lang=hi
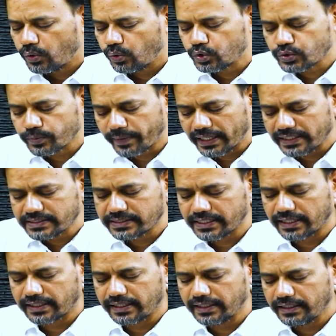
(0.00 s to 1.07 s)
उस्मान
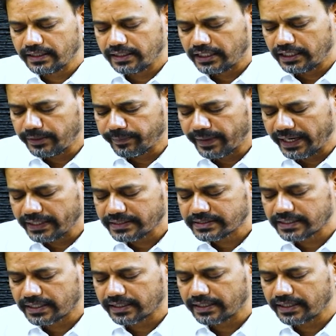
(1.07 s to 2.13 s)
सागर हिमायत
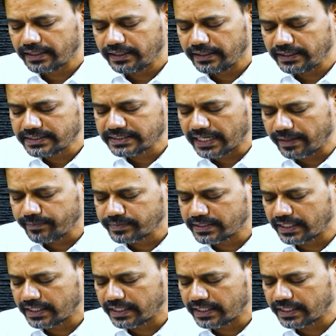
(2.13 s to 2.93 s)
सागर निज़ाम